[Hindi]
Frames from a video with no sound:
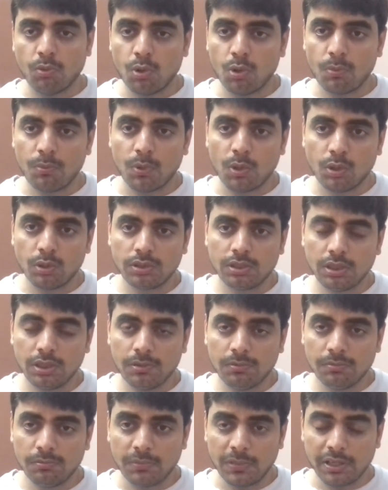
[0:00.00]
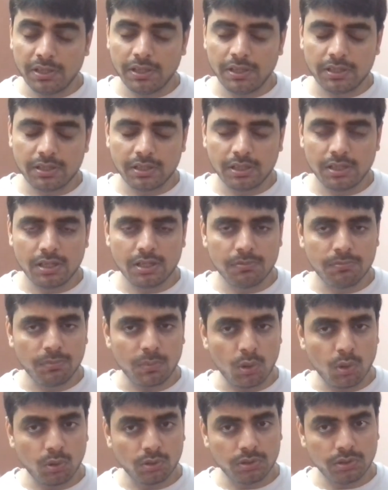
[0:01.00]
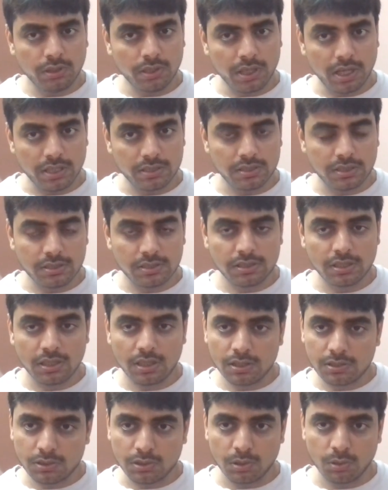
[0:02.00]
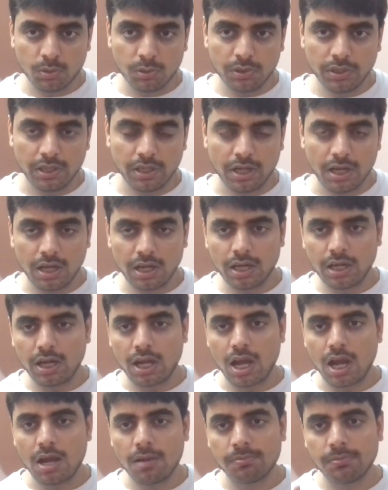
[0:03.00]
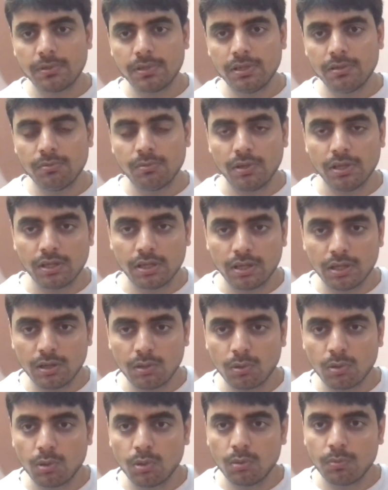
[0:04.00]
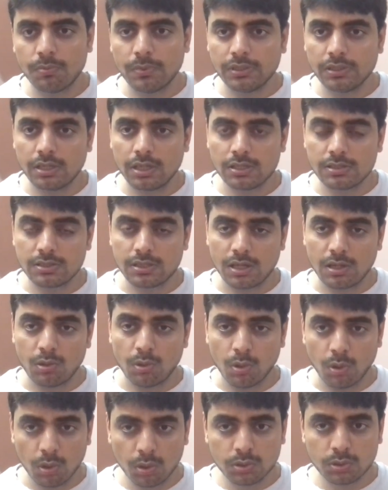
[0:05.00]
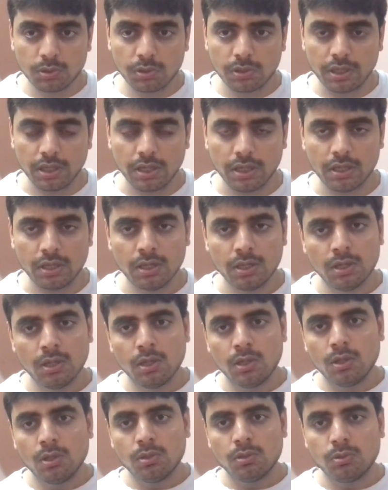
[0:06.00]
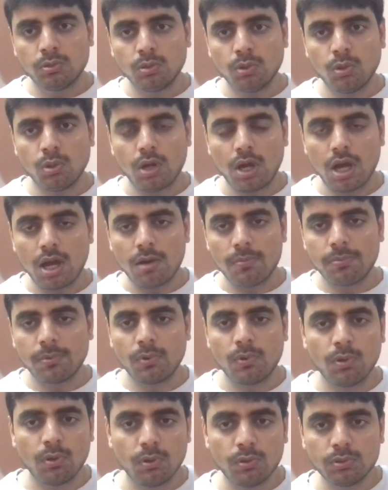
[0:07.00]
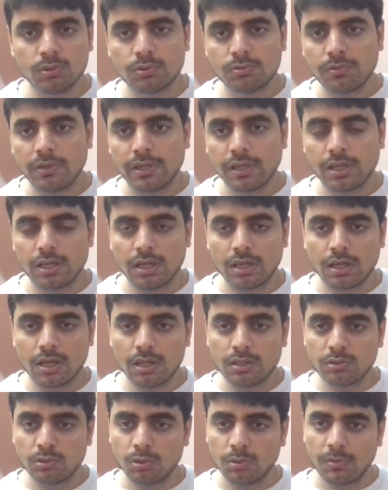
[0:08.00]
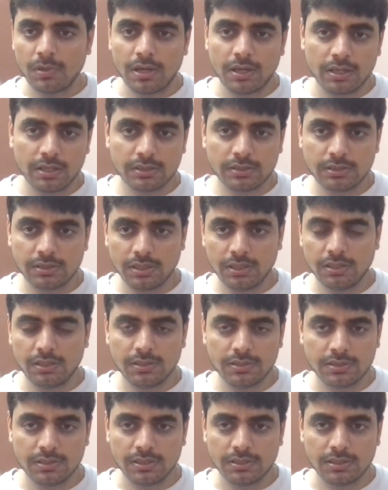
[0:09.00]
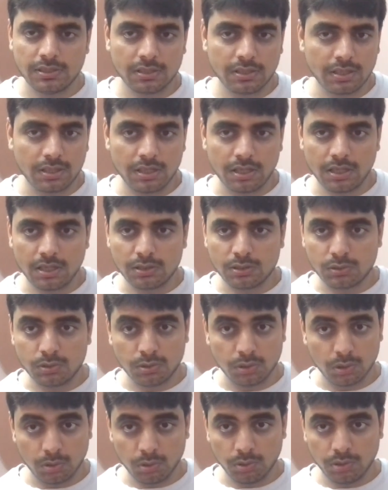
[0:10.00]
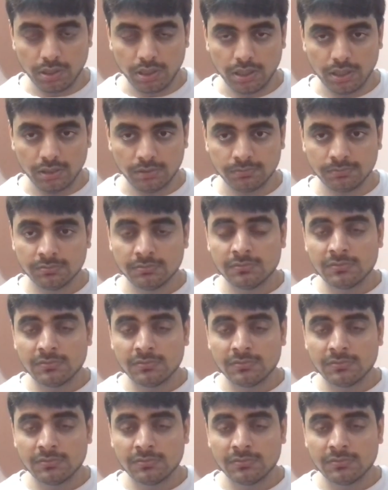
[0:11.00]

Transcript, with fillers: वो बहुत ही मैंडेटरी है बहुत ही एसेंशियल है ज़रूरी है अगर आपकी व्हीकल को पंद्रह साल हो चुके हैं तो आपको उस व्हीकल का दोबारा से रजिस्ट्रेशन कराना ज़रूरी है